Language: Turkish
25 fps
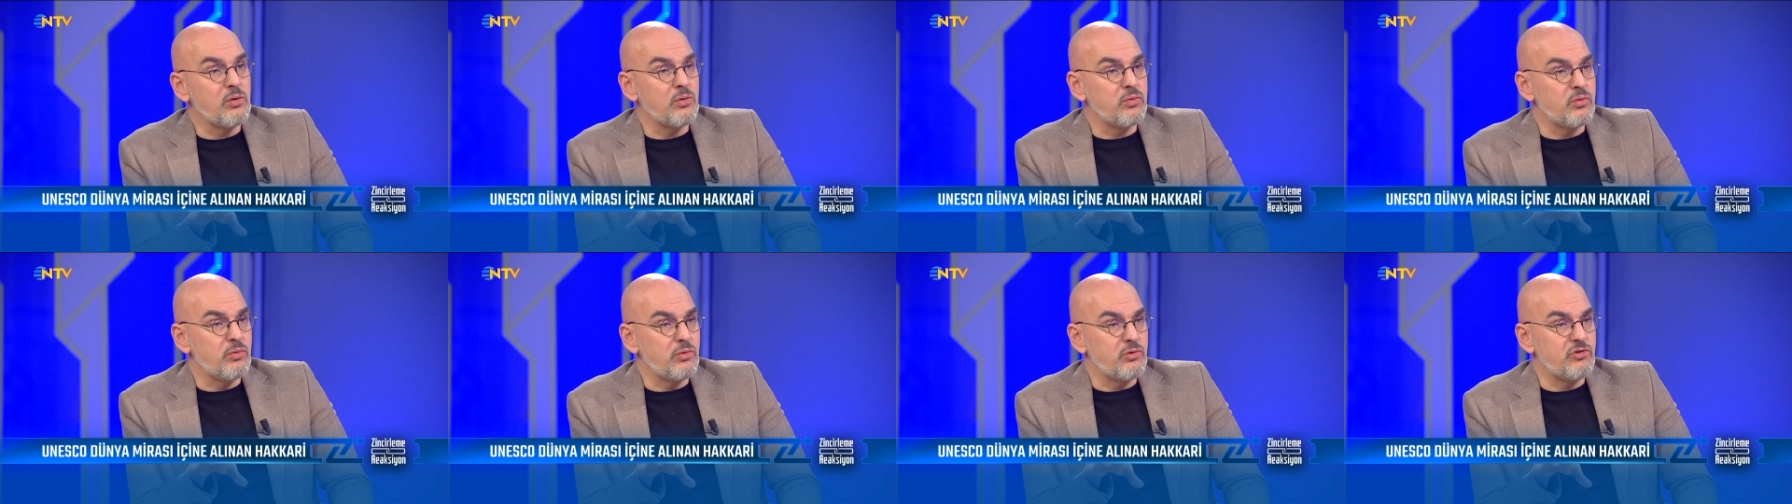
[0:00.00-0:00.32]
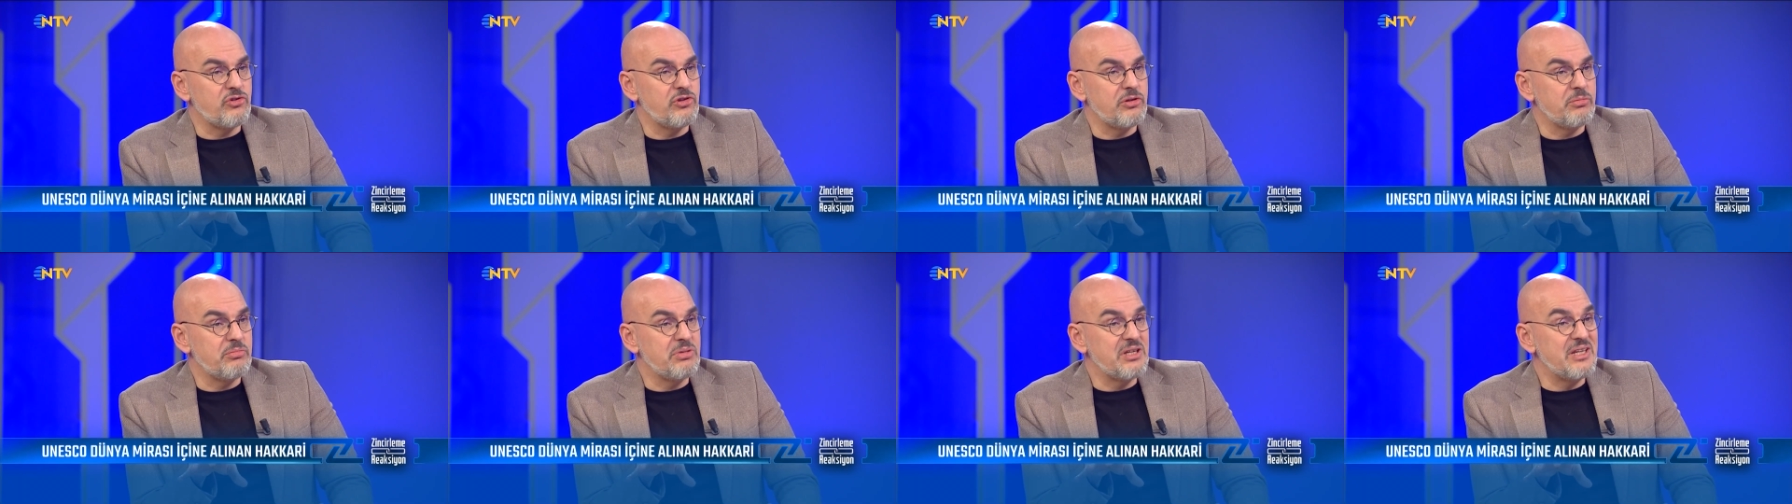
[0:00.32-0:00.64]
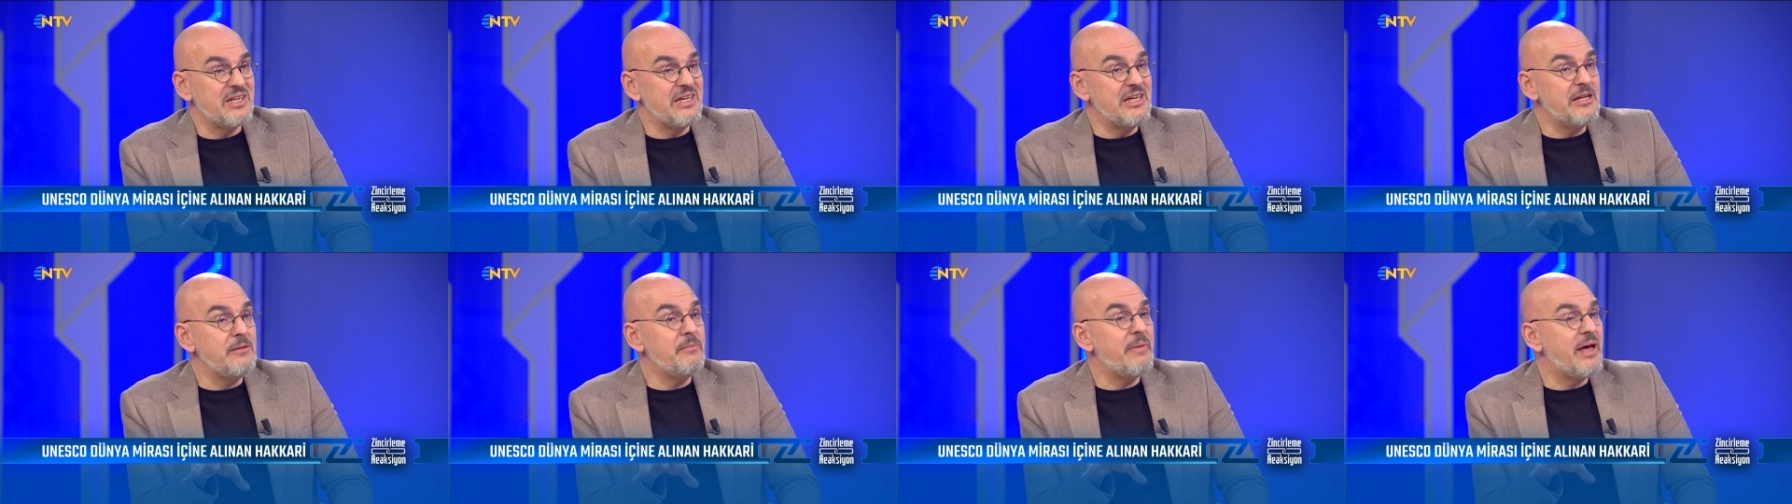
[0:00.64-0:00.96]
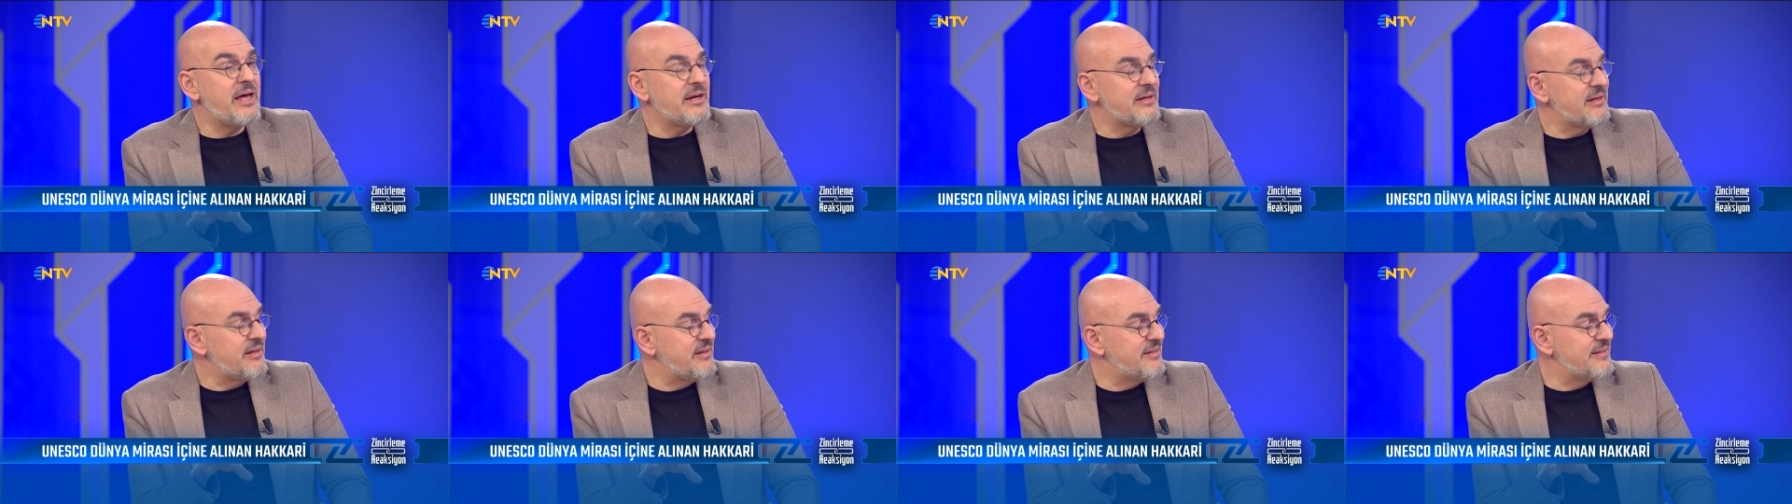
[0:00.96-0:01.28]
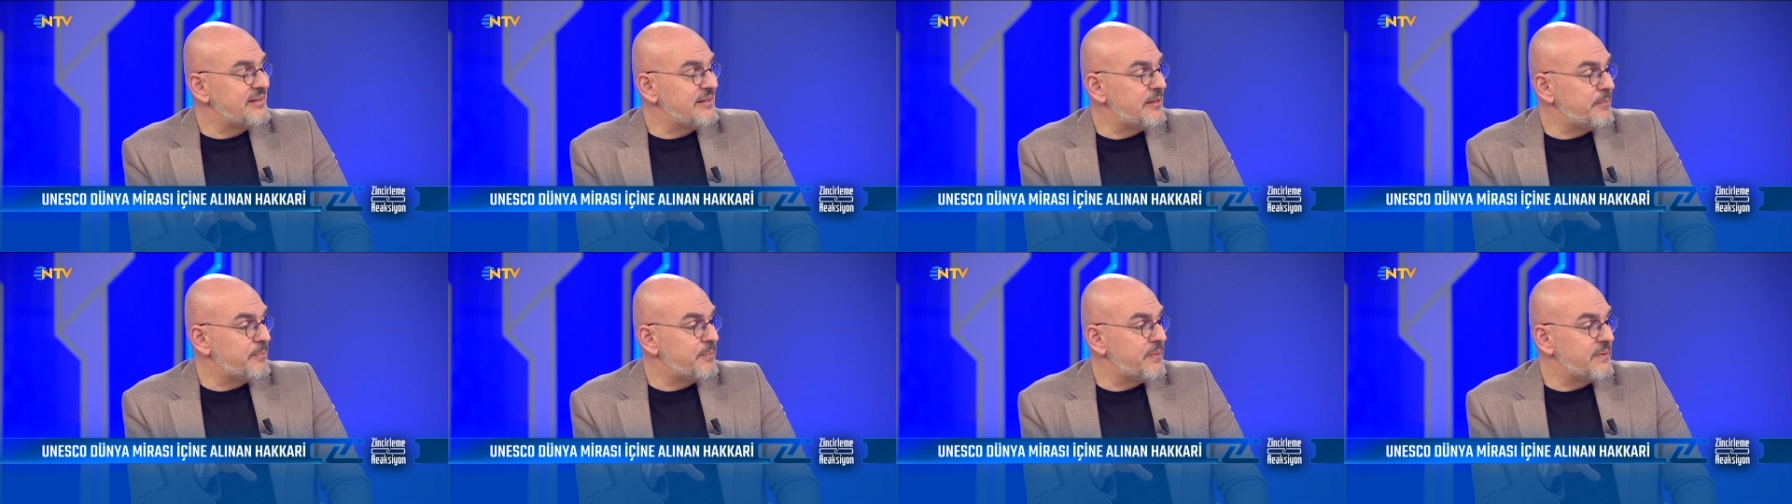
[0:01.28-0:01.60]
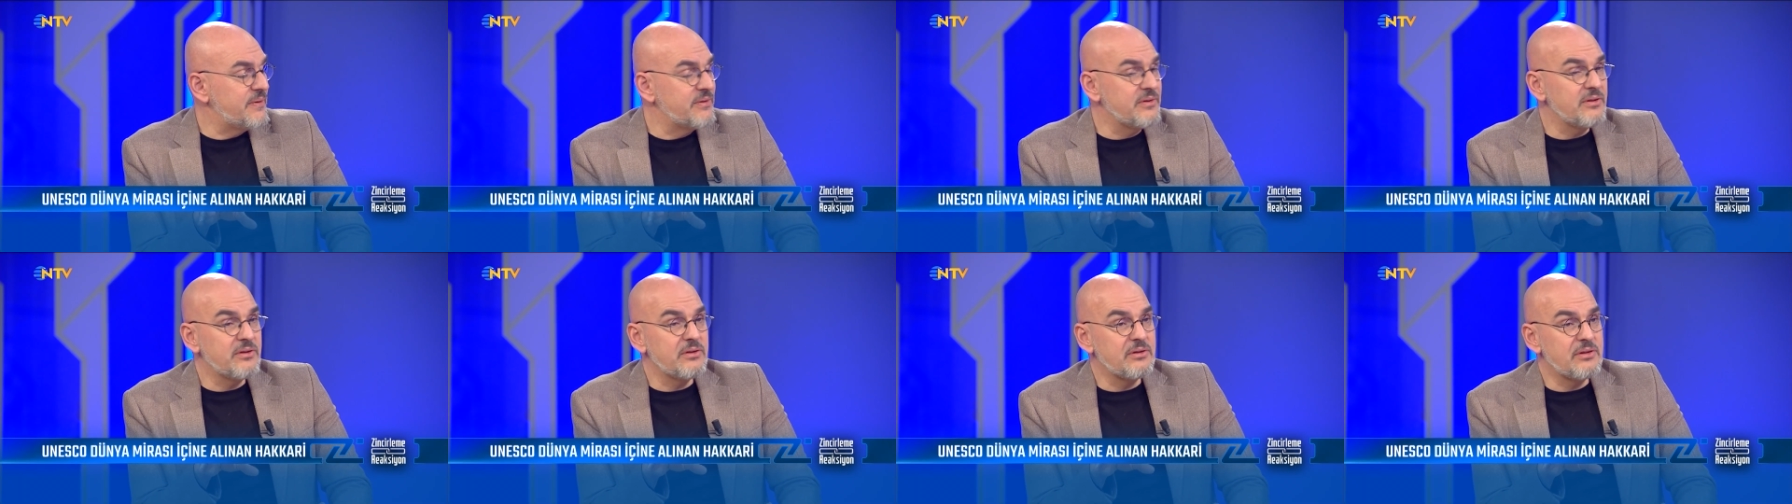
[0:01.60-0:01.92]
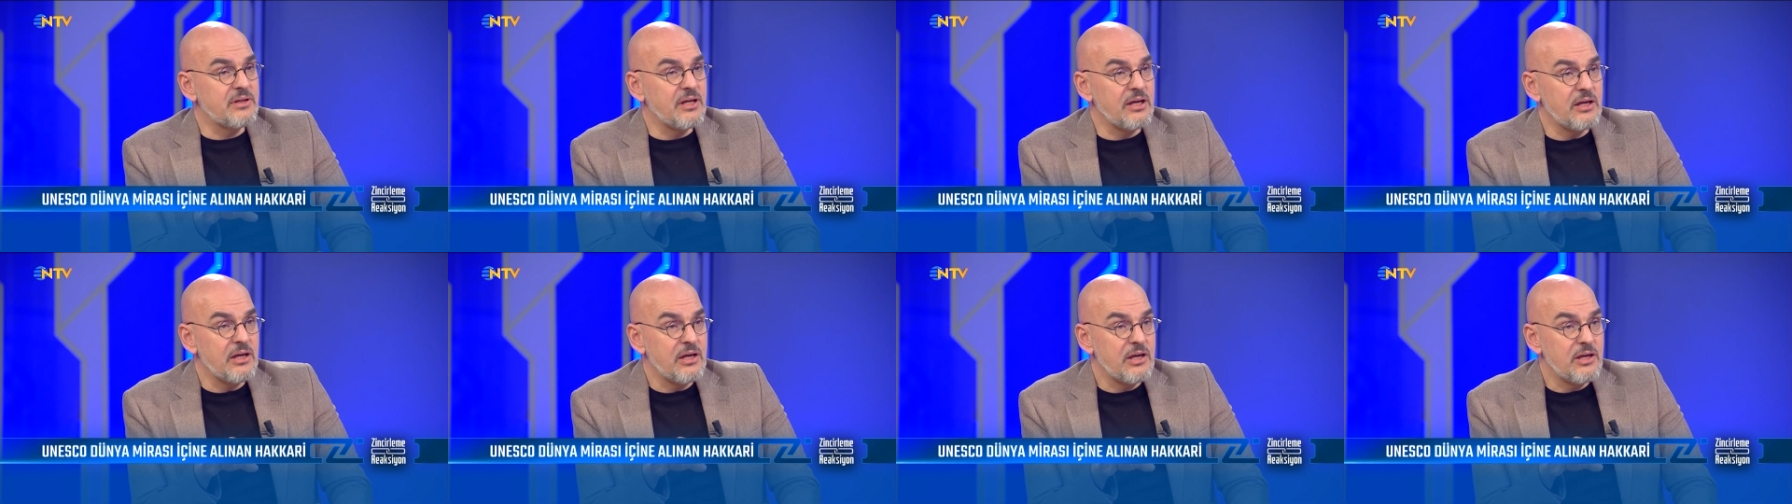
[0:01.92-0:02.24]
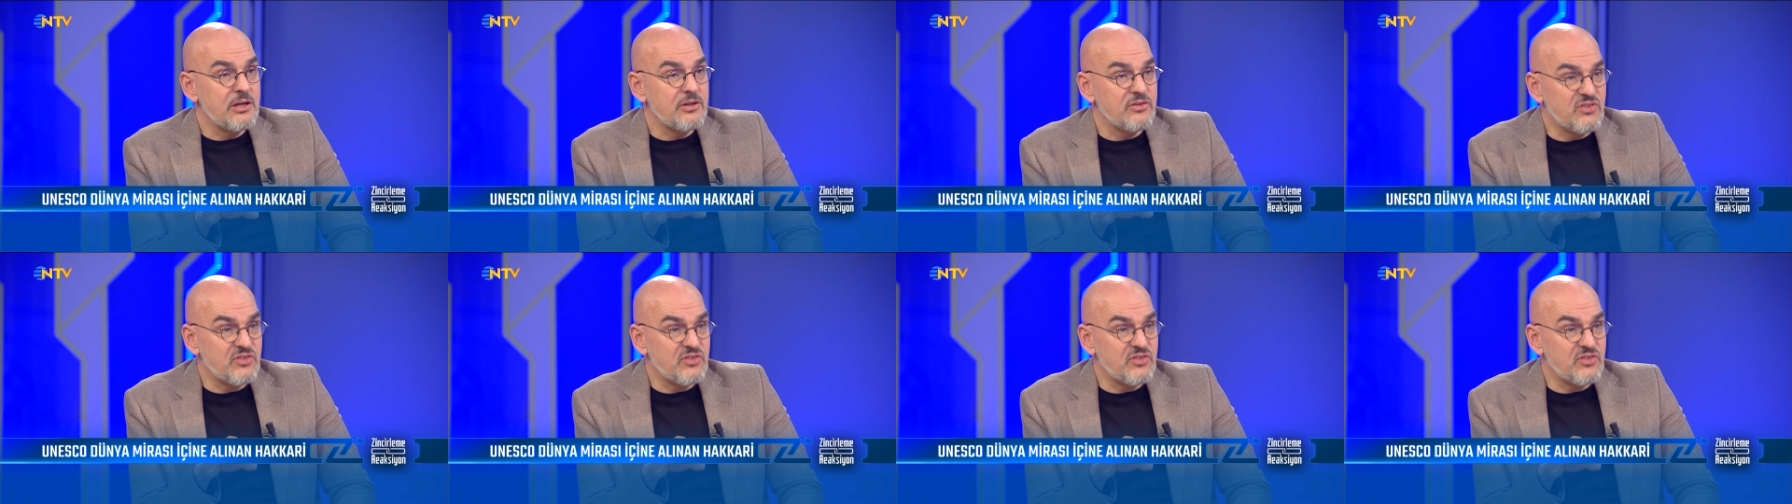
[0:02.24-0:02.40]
olduğu için bir evet, il merkezi yapıldığında